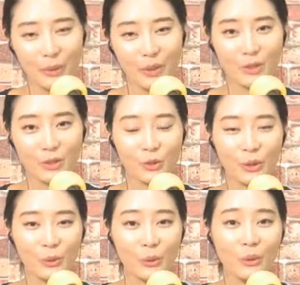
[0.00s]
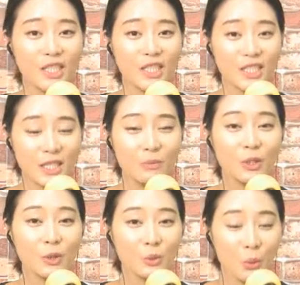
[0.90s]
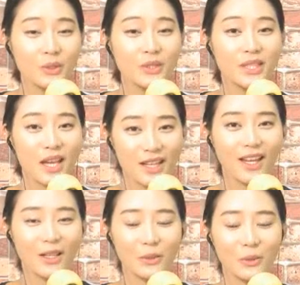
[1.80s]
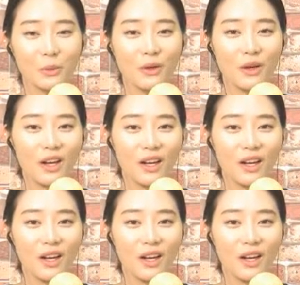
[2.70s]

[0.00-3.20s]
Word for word: 멘토가 될 수도 있고, 심지어 동생이 또